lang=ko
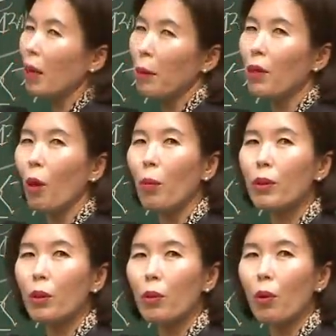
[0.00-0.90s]
때문에
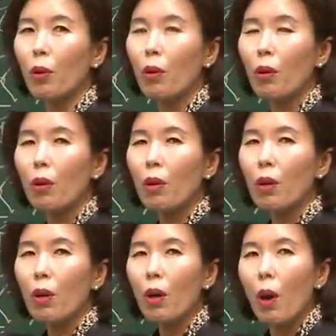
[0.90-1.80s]
넘어져도
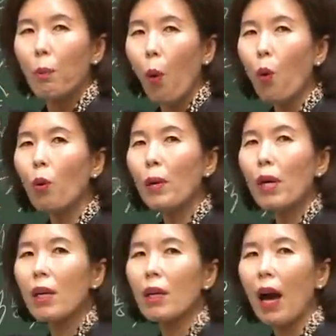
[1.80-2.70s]

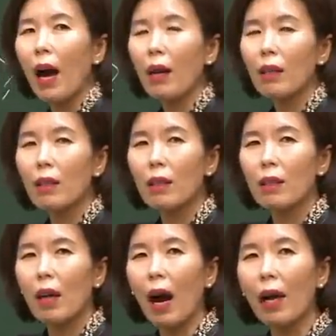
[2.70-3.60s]
복음을
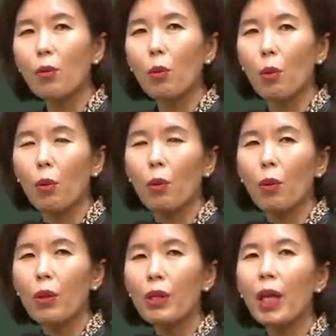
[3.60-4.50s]
알고
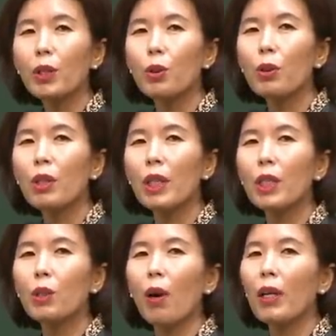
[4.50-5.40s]
예수
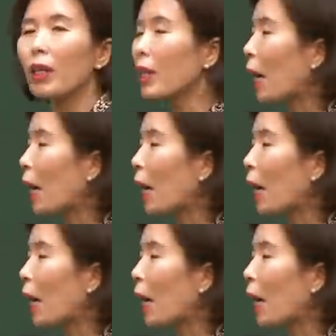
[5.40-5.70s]
그리스도 안에서